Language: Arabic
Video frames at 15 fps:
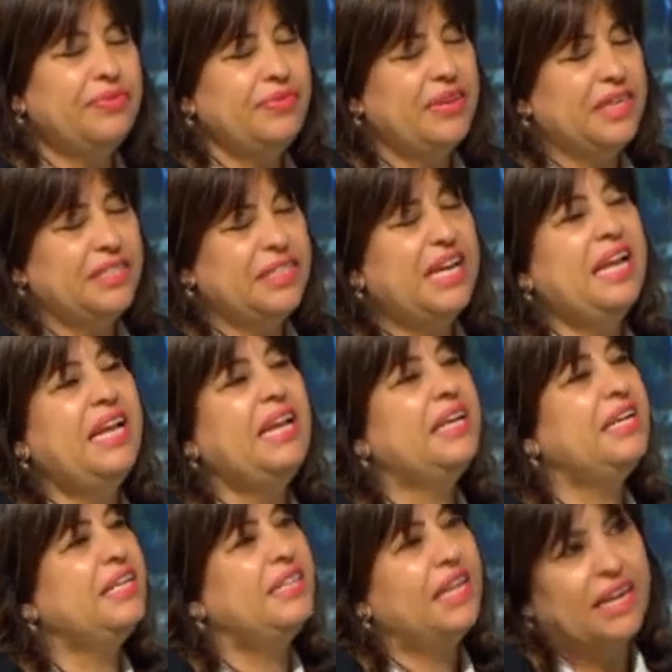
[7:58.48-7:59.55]
يعني يقل
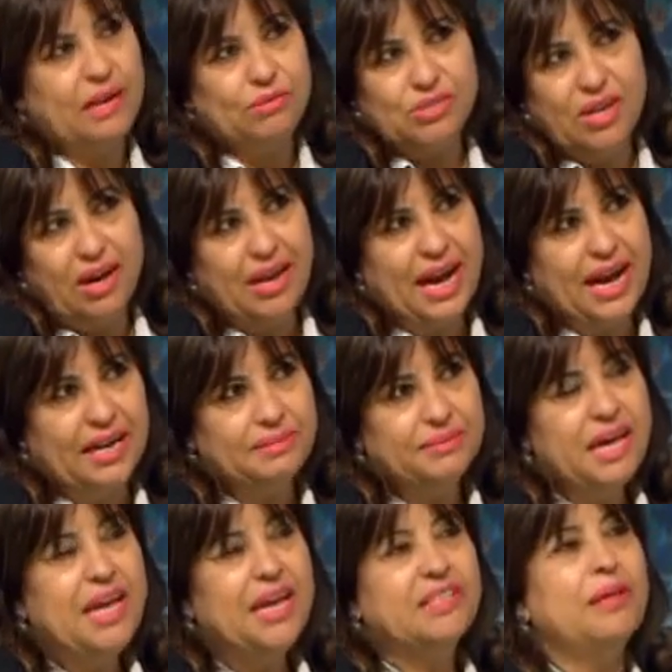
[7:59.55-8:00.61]
جدا على مستوى العالم
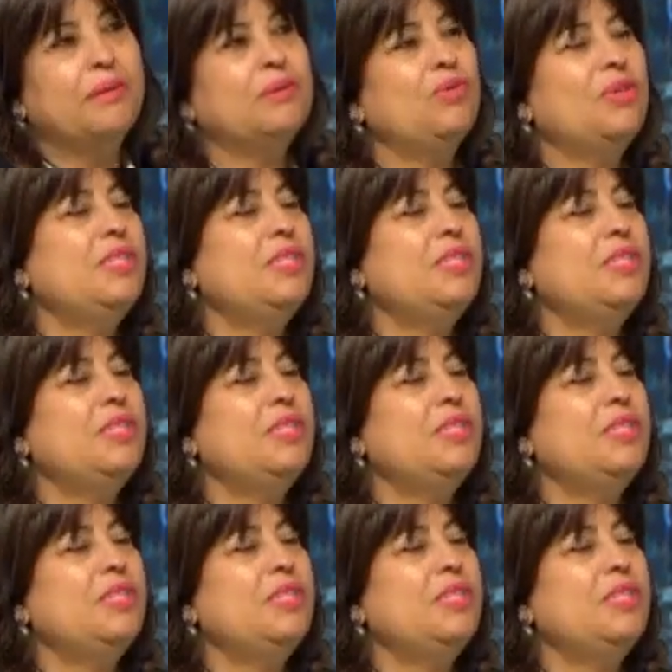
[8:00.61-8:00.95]
طبعا دلوقتي